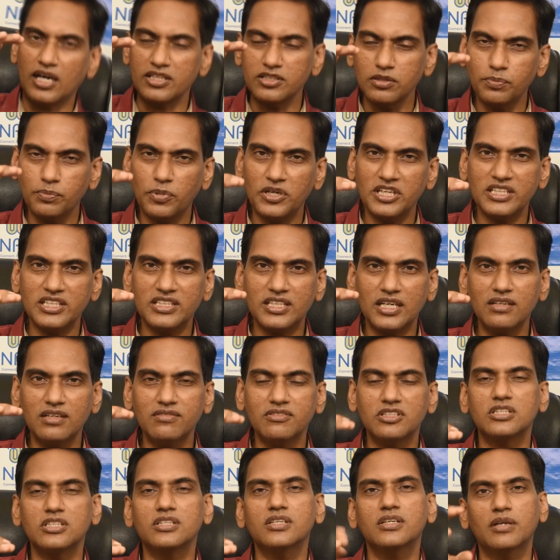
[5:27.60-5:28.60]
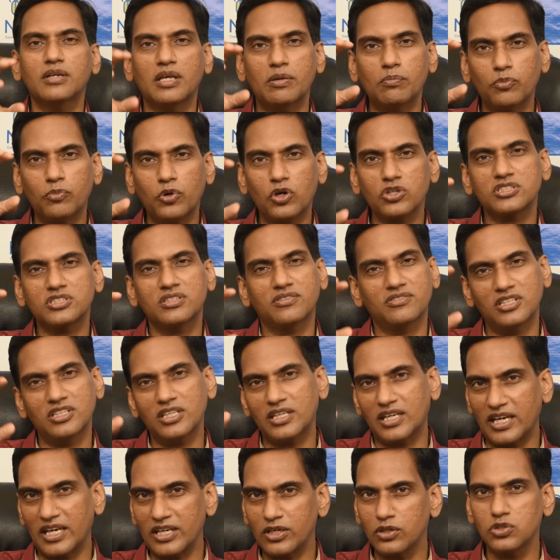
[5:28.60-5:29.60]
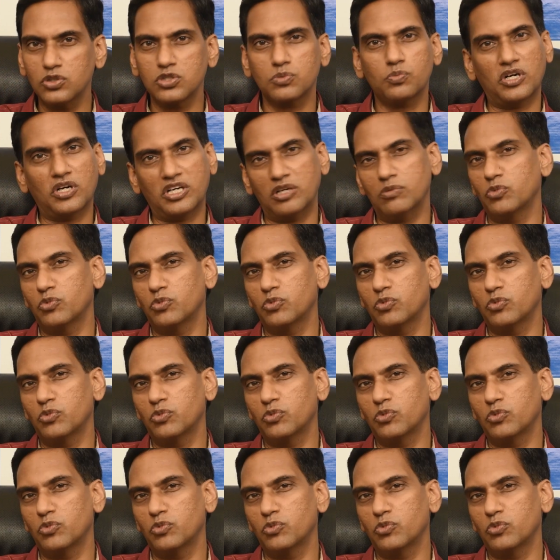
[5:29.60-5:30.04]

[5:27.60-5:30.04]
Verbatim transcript: அதுபடி தான் வந்து எம்பாக்ஸை வந்து டயக்னோஸ் பண்ண